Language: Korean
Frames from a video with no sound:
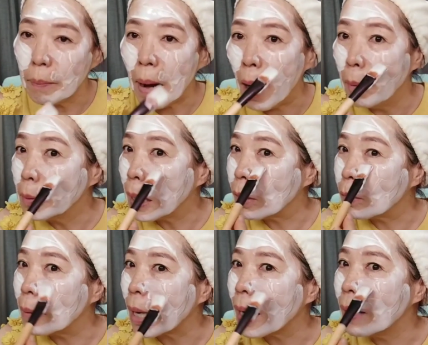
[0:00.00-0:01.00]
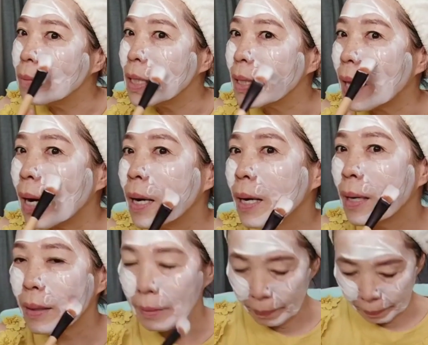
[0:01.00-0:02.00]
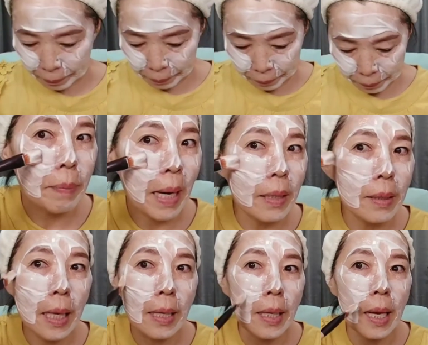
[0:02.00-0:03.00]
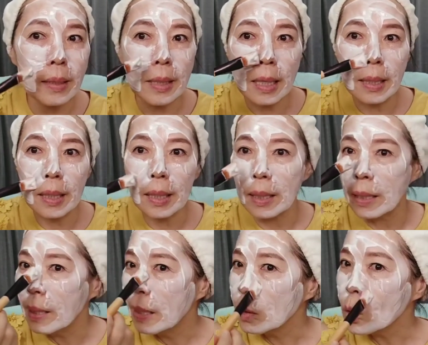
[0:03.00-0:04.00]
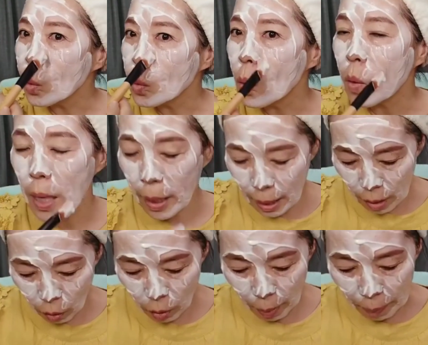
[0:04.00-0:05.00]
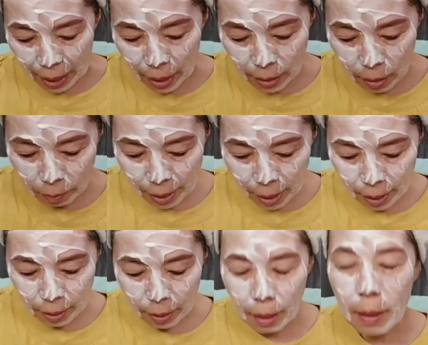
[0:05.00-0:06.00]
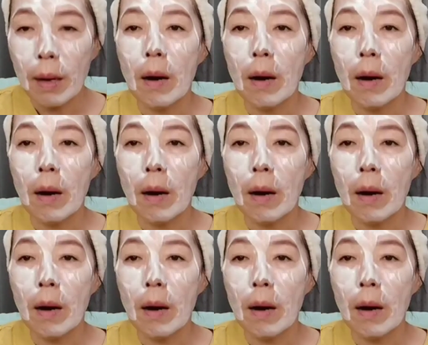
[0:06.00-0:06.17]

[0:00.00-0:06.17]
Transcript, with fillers: 제 마음대로 막 합니다. 지금 바를 때는 굉장히 촉촉하게 이렇게 발리지만